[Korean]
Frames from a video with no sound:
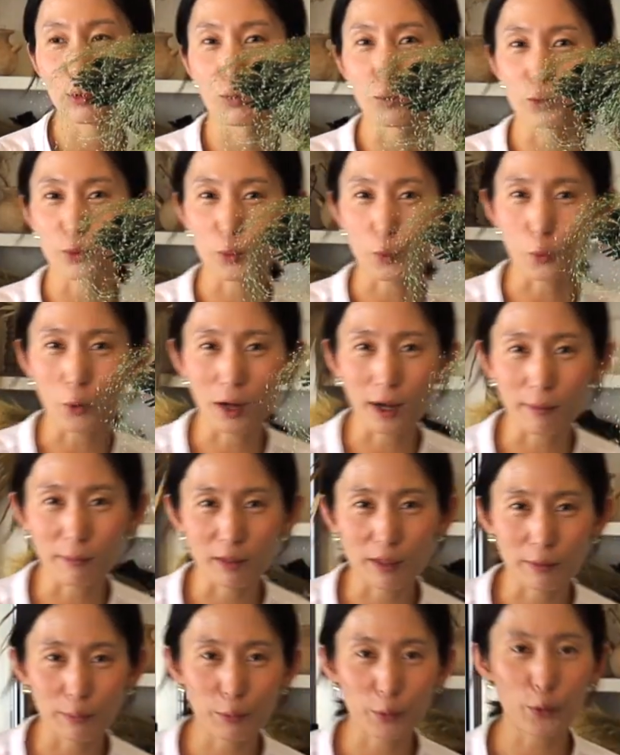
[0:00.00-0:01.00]

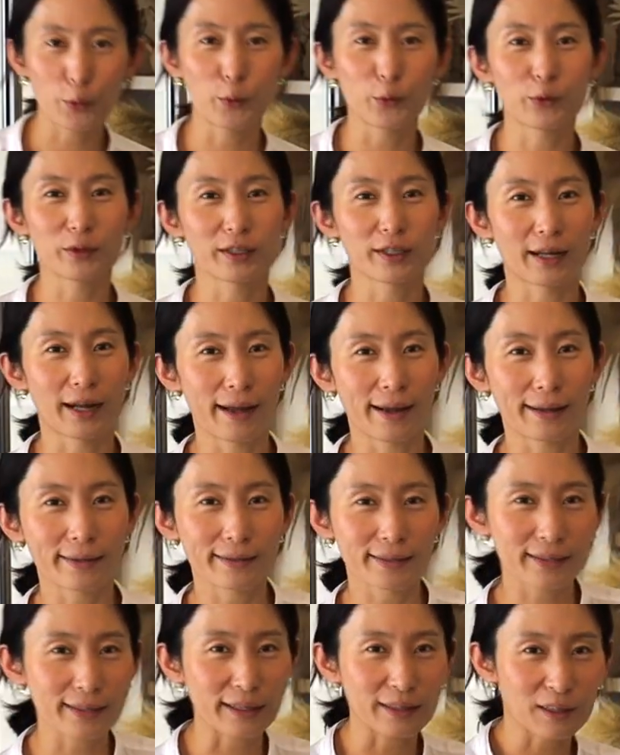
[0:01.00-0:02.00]
율동감을 표현을
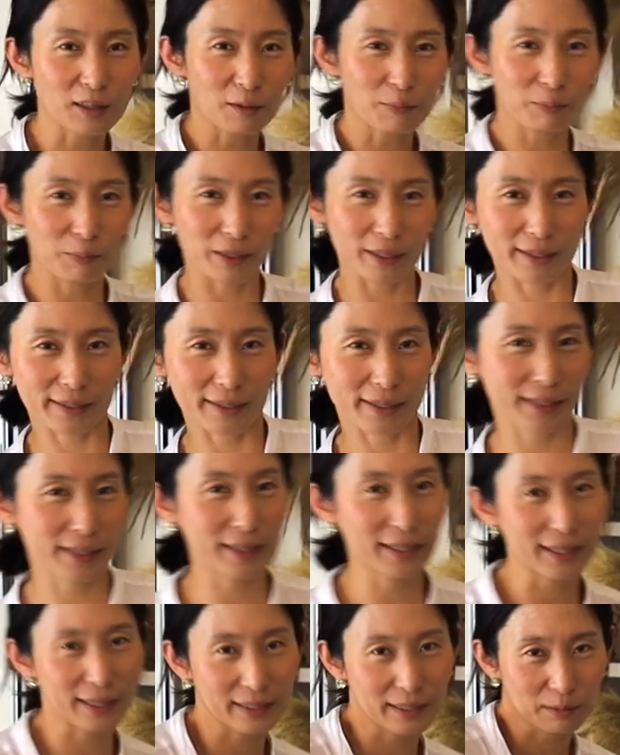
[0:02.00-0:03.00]
한 센터피스
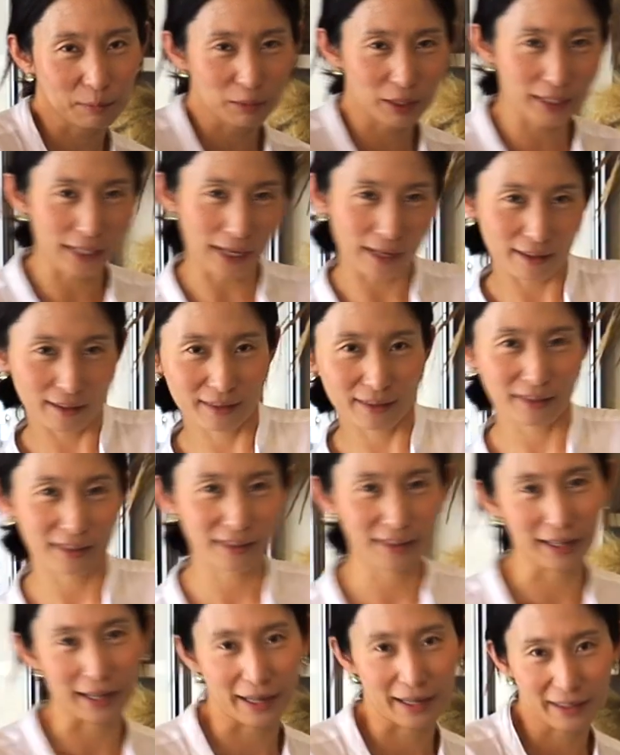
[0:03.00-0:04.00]
끝났습니다.
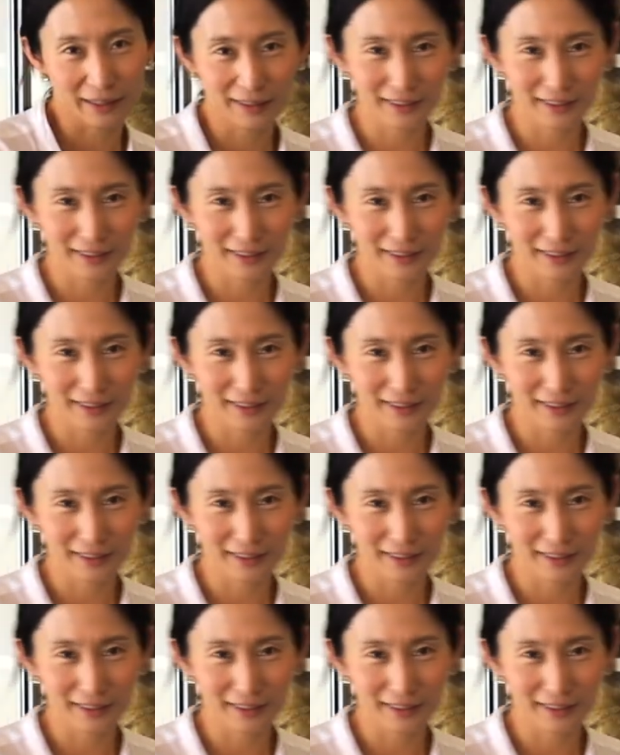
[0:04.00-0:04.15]
네.